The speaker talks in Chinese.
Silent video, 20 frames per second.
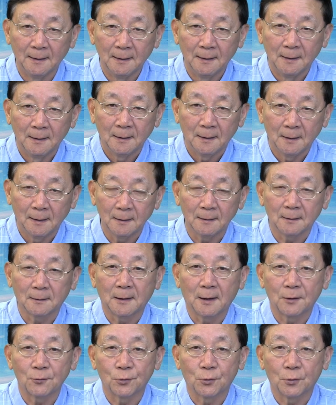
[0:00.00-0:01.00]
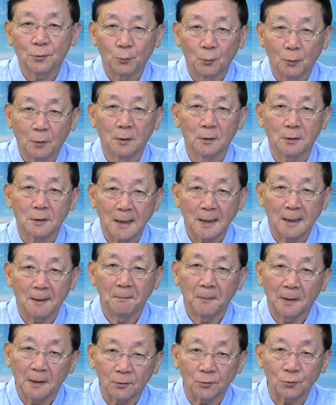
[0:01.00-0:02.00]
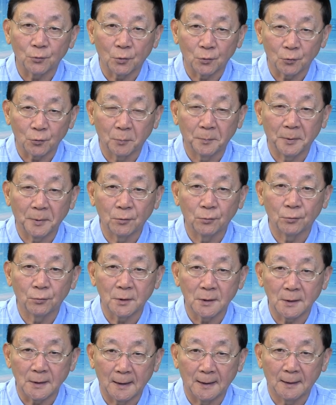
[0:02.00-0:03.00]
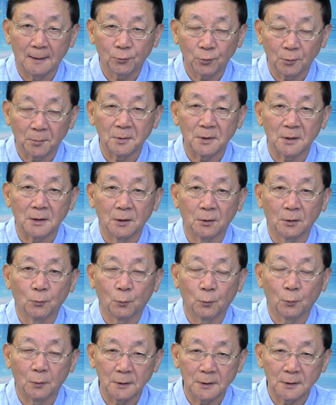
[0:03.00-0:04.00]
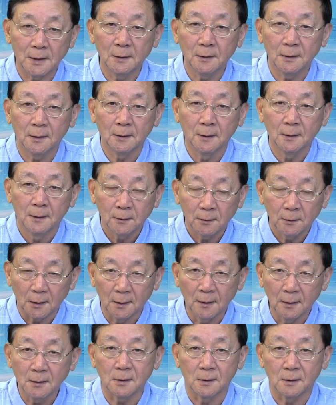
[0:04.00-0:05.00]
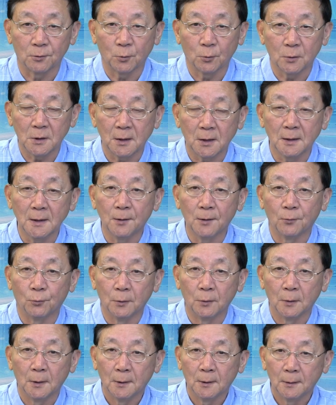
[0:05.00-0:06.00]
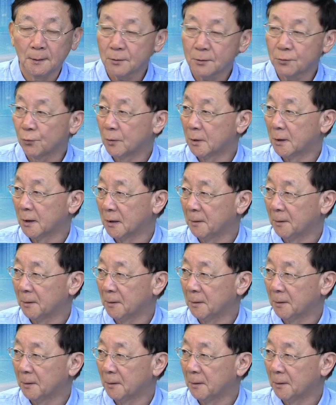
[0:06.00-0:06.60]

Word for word: 哎，他说我在没有做出评估之前，对不起，我先停止做这个业务，那总可以吧？